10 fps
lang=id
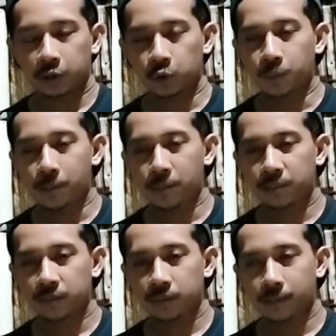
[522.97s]
itu
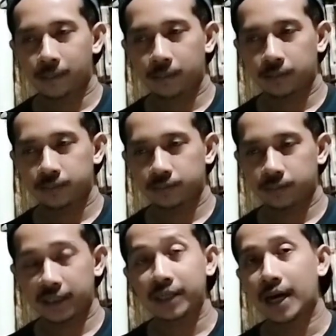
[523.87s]

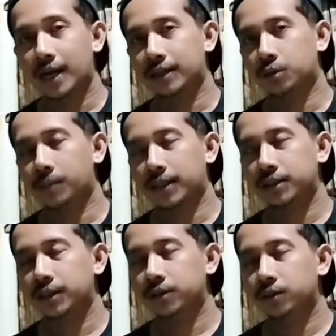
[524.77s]
meninggal atau
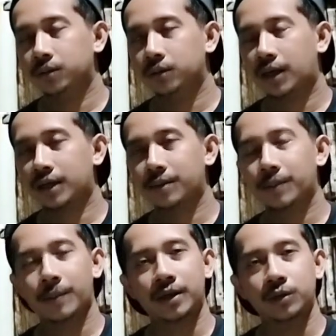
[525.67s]
mati itu
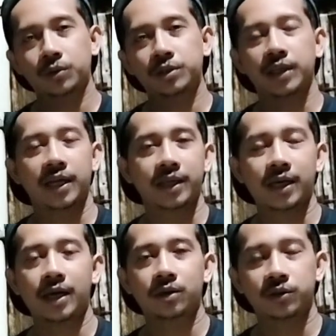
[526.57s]
karena memang di
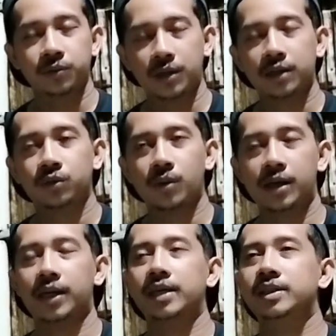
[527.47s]
usianya yang sudah
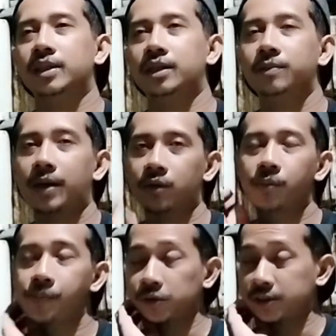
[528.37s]
tua guys jadi
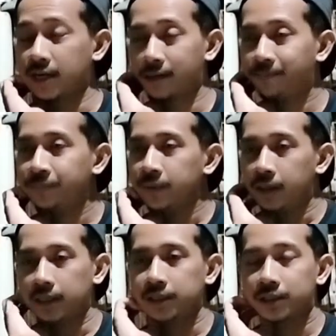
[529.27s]
manopos lah
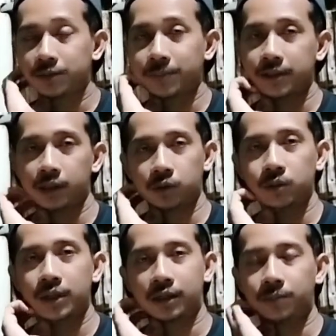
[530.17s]
intinya seperti
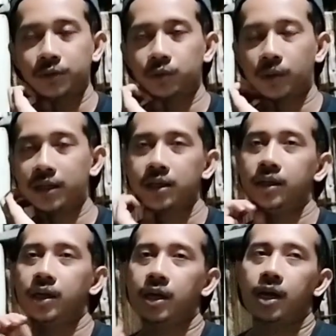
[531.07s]
itu dan kebetulan
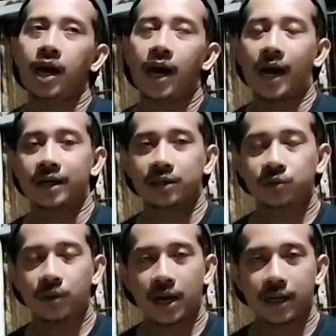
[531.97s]
ada
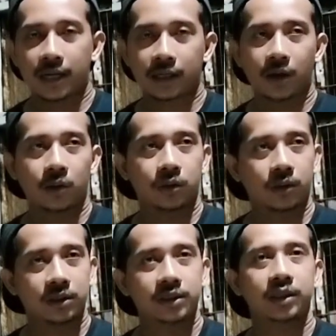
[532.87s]
juga anaknya
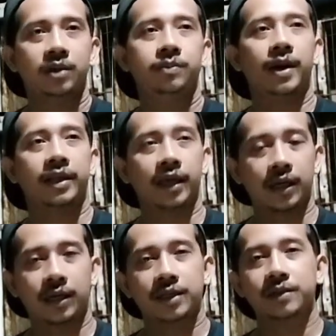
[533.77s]
otong di sini banyak
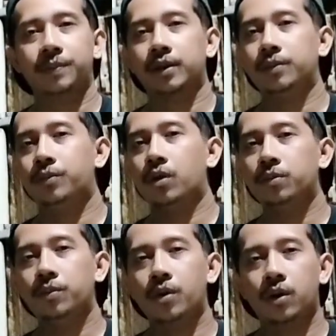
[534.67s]
ya guys seperti
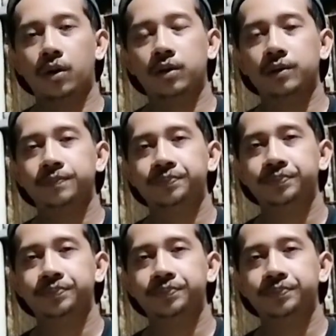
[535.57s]
bonbon